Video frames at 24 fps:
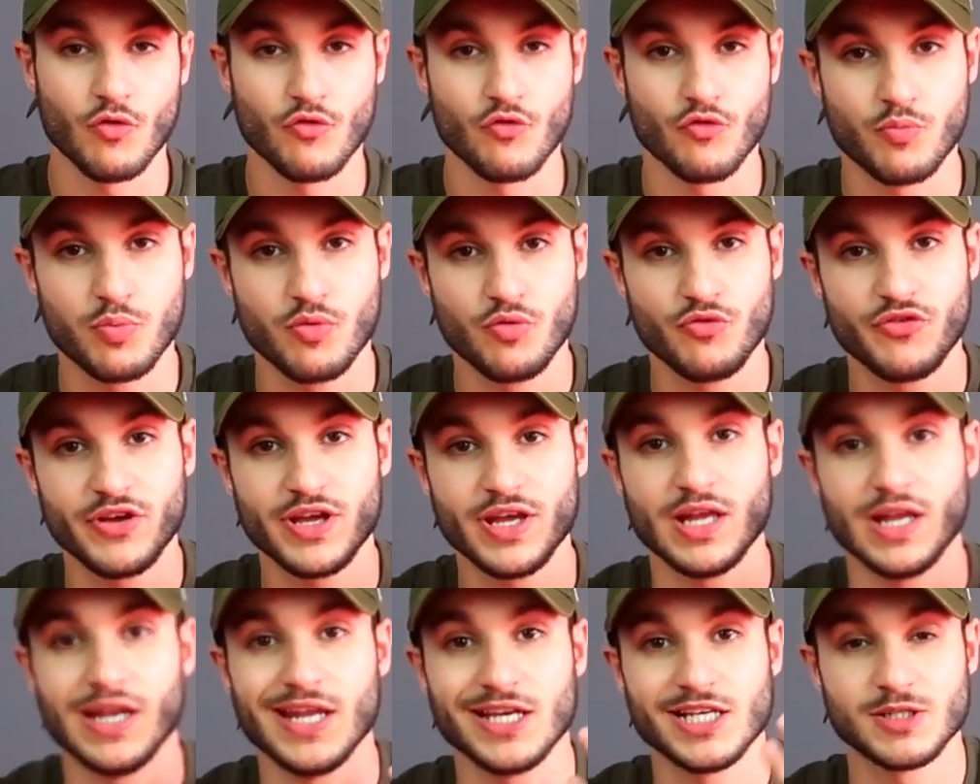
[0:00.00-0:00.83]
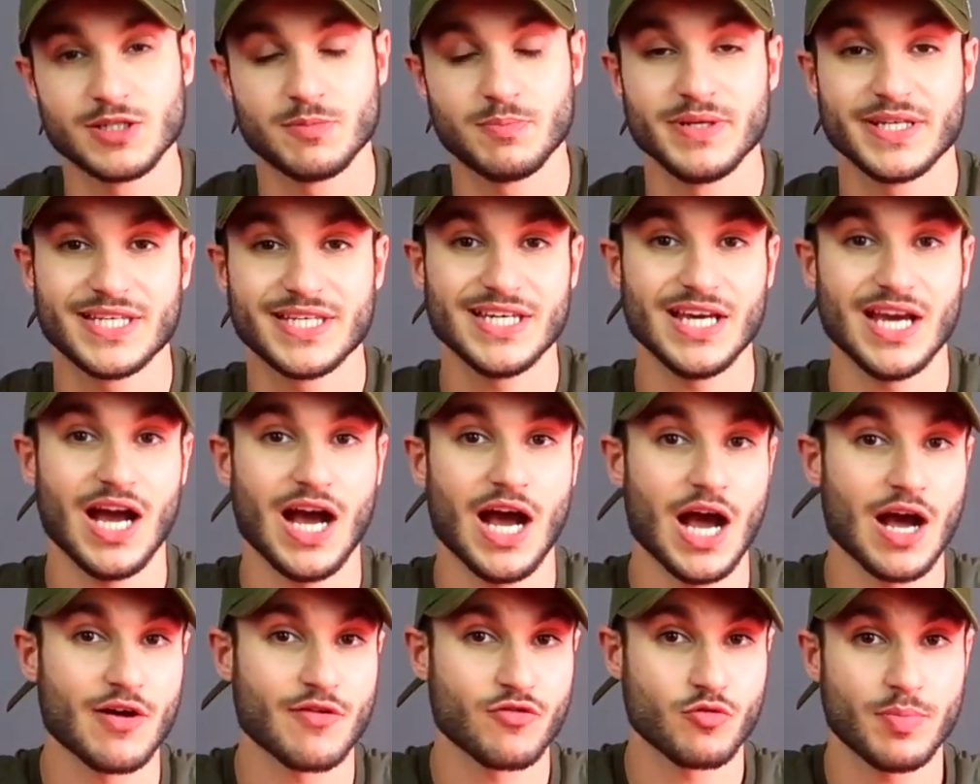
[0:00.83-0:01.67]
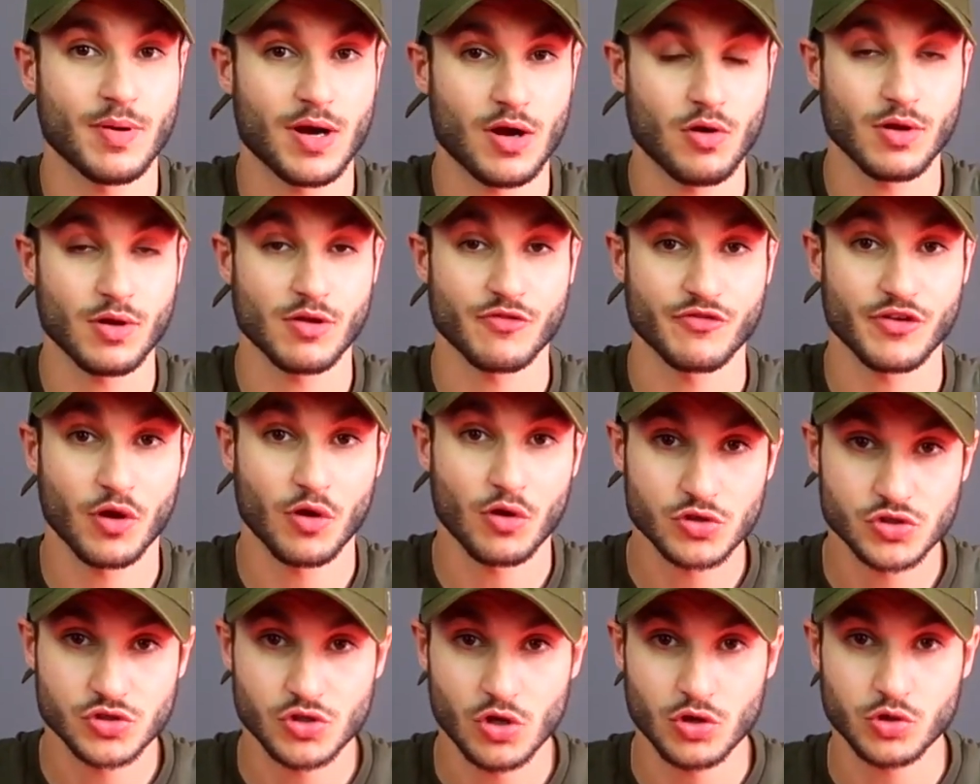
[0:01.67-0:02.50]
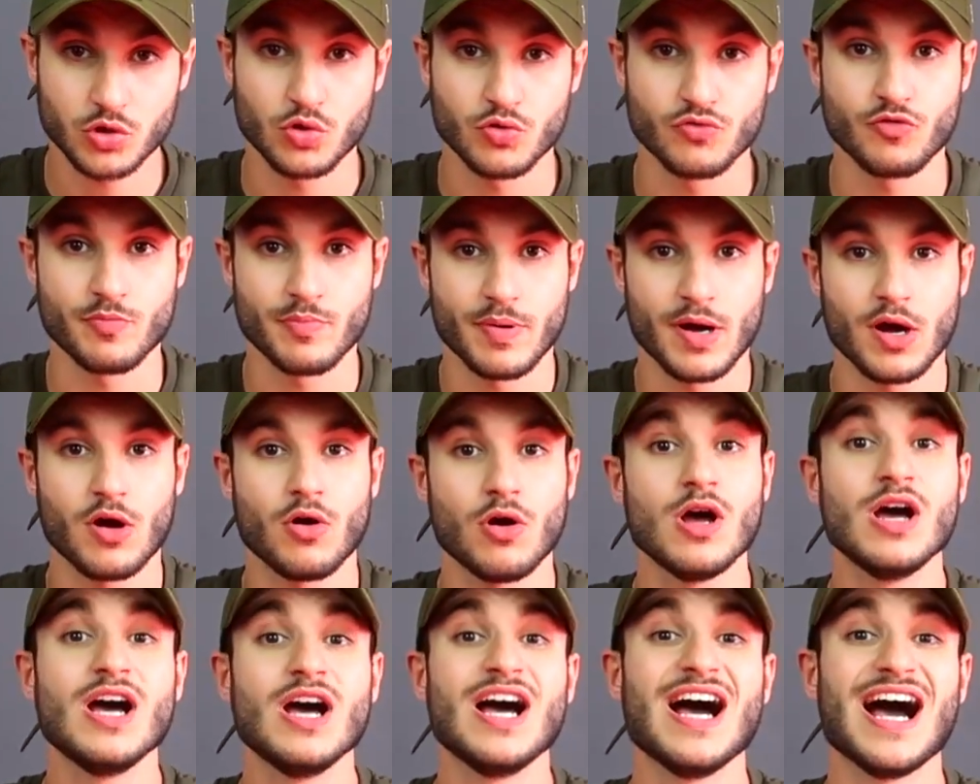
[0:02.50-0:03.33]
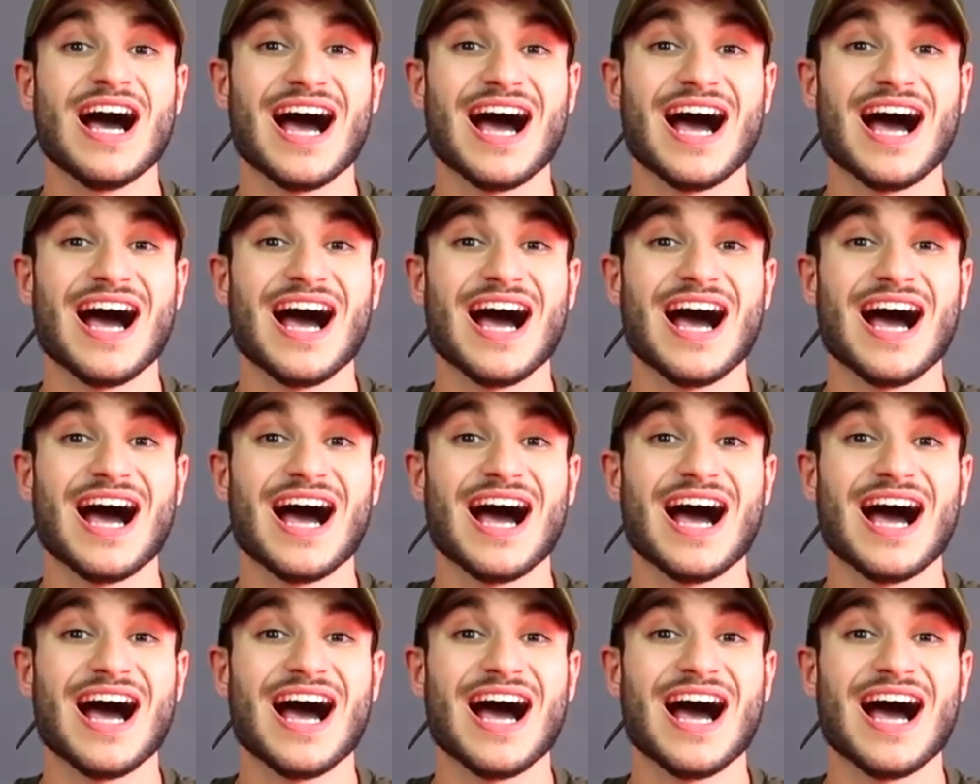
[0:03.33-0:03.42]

vous pouvez l'expliquer à vos parents et faire en sorte que vos parents